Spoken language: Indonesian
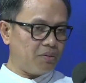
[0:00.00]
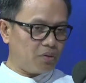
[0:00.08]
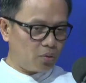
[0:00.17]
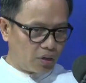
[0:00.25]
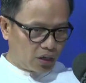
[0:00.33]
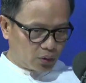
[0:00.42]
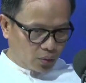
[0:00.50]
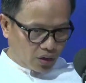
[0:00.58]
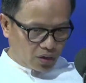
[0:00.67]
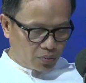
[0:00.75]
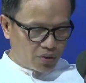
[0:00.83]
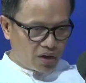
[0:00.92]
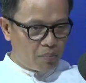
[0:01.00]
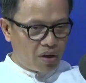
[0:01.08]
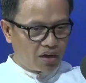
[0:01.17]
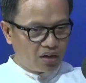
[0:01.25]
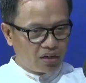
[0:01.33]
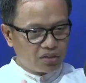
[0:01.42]
kurator akan
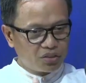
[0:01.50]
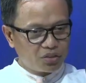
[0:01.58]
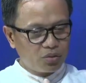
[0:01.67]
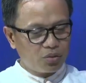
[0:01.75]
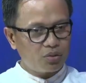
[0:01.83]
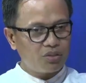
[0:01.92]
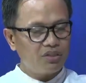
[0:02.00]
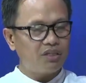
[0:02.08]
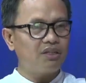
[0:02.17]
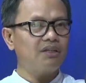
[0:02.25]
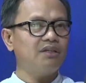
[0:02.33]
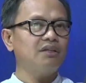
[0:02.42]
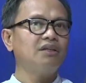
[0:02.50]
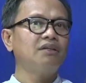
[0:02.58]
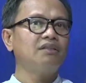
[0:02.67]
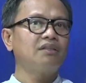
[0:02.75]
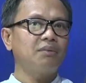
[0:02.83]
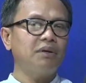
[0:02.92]
mengamankan seluruhnya,
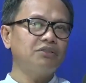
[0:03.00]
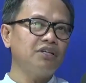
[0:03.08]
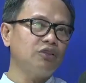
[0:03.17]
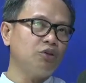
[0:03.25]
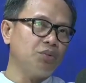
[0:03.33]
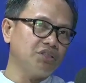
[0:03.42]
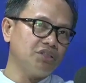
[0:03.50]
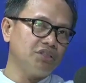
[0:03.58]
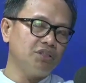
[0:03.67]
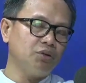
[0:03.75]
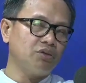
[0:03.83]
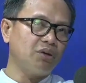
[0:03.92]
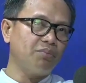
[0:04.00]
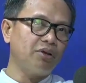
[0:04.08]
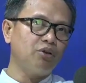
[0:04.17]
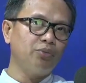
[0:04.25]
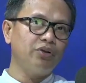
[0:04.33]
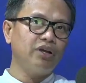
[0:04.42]
termasuk saya tahu persis di Kota
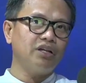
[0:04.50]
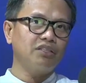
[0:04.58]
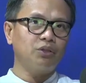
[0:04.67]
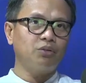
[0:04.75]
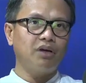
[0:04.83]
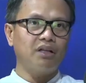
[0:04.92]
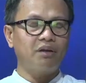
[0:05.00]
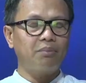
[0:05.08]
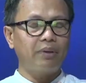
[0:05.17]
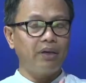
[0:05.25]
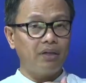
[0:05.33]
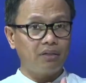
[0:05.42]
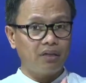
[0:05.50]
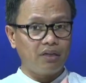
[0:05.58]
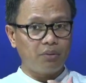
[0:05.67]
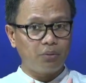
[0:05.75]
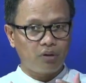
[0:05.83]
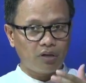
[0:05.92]
Palu pun ada satu harta pilot yang
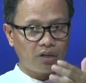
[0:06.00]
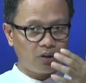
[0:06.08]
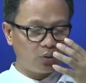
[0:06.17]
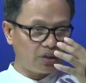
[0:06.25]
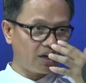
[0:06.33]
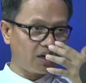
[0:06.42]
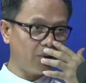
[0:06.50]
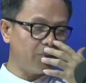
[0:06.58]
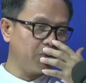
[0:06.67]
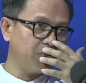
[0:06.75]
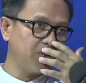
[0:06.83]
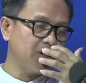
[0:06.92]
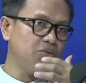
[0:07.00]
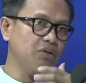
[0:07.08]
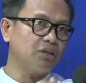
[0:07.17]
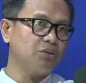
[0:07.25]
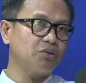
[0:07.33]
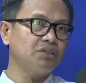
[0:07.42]
kebetulan anggota kami yang menjadi
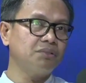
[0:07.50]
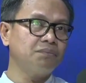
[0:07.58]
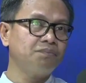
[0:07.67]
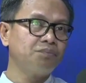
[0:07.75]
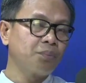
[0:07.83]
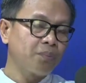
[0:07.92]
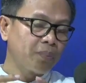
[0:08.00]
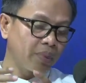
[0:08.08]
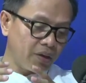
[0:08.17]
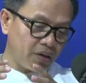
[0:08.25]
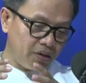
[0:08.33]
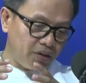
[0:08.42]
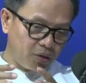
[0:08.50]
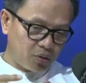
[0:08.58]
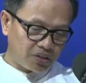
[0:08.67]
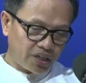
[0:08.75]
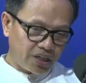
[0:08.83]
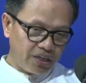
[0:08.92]
kuratornya. Oh iya. Yeah.
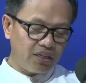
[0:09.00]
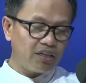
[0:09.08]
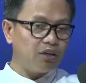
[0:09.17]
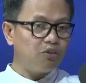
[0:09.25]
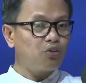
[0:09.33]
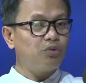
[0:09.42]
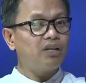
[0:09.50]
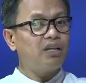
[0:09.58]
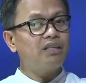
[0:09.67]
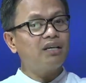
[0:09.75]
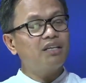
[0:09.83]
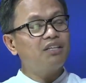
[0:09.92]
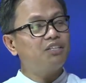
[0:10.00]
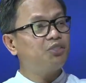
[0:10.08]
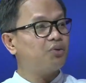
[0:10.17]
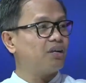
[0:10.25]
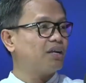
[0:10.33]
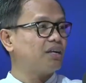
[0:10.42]
Dikuasai, lalu kemudian nanti akan
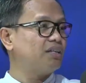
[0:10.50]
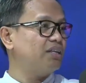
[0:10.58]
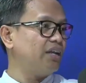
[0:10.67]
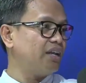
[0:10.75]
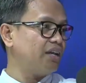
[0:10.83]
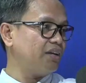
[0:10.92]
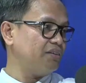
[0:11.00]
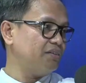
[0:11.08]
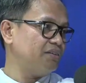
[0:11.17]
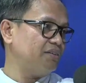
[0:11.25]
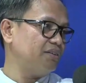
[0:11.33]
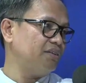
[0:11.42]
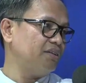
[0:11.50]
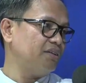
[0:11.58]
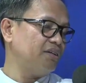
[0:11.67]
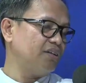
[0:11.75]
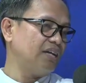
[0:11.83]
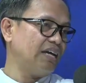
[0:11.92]
dijual, akan dilelang. Hmm
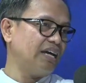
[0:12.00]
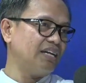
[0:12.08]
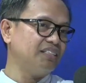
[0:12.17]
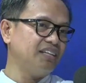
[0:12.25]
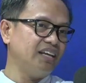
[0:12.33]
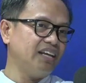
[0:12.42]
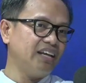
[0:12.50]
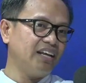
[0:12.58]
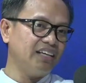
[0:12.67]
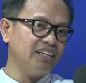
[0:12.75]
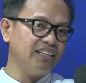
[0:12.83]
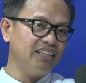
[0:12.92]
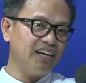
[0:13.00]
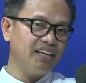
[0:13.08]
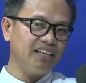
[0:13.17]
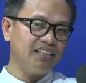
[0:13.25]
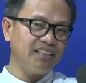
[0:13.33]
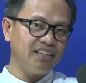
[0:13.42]
Nah hasil lelang inilah
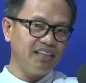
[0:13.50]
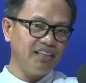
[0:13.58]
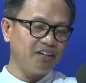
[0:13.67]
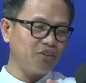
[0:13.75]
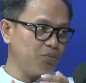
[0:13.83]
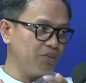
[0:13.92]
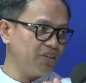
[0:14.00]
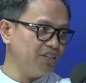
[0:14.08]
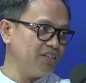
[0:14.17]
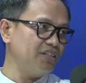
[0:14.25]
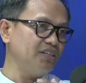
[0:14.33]
nanti yang kemudian di